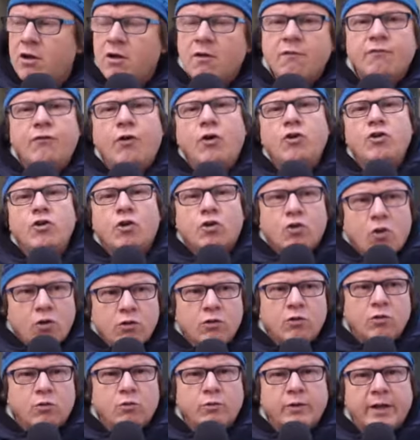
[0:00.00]
voglio
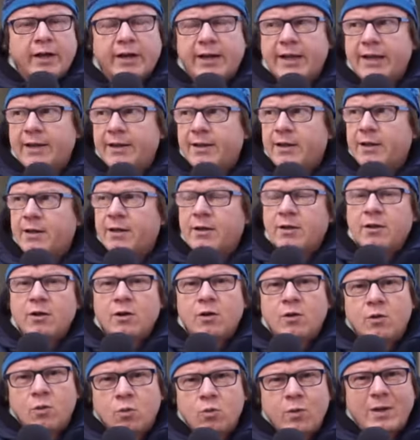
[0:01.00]
concludere
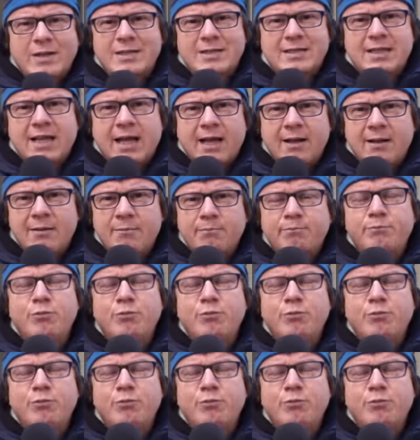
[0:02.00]
questa